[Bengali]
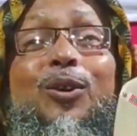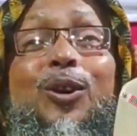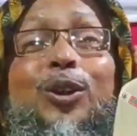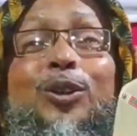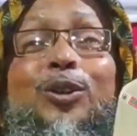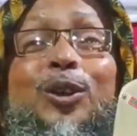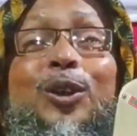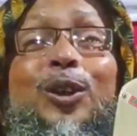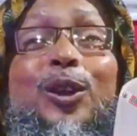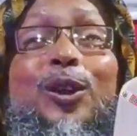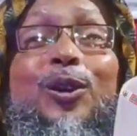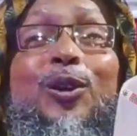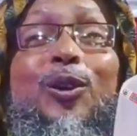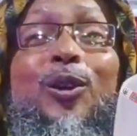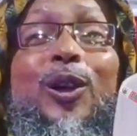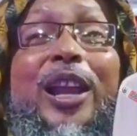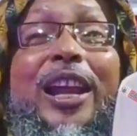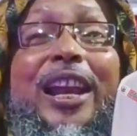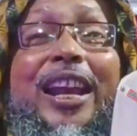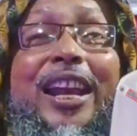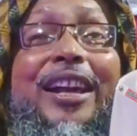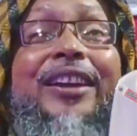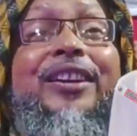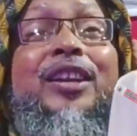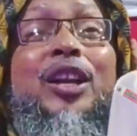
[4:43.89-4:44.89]
গোসল
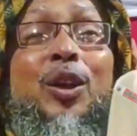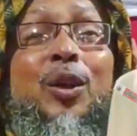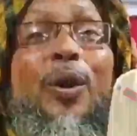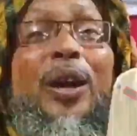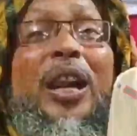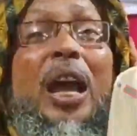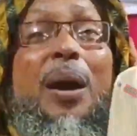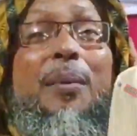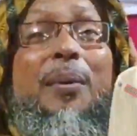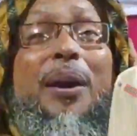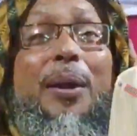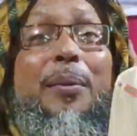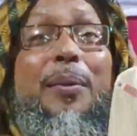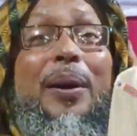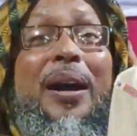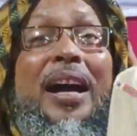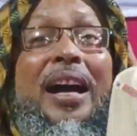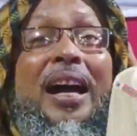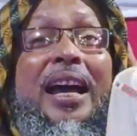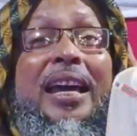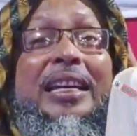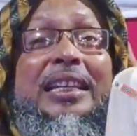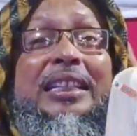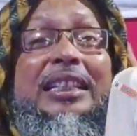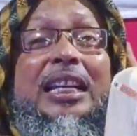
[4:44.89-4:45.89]
করেলে ওরে আমার
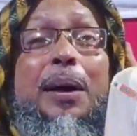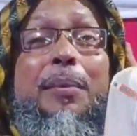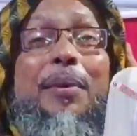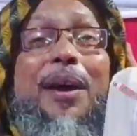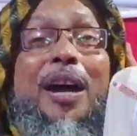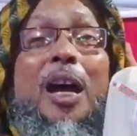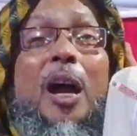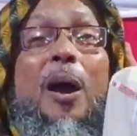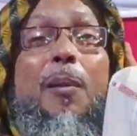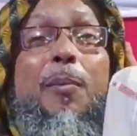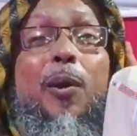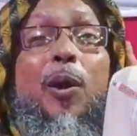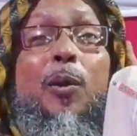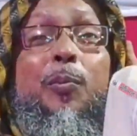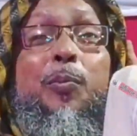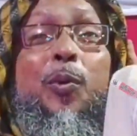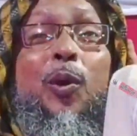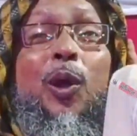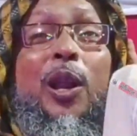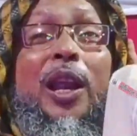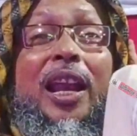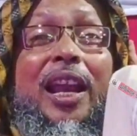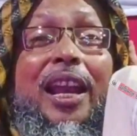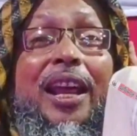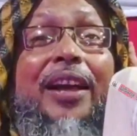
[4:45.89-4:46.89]
ভাই জামা কাপড়
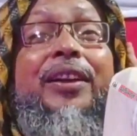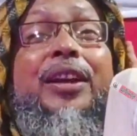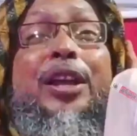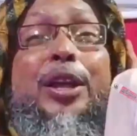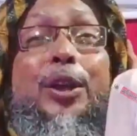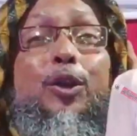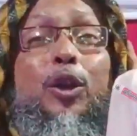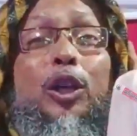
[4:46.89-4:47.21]
পরেলে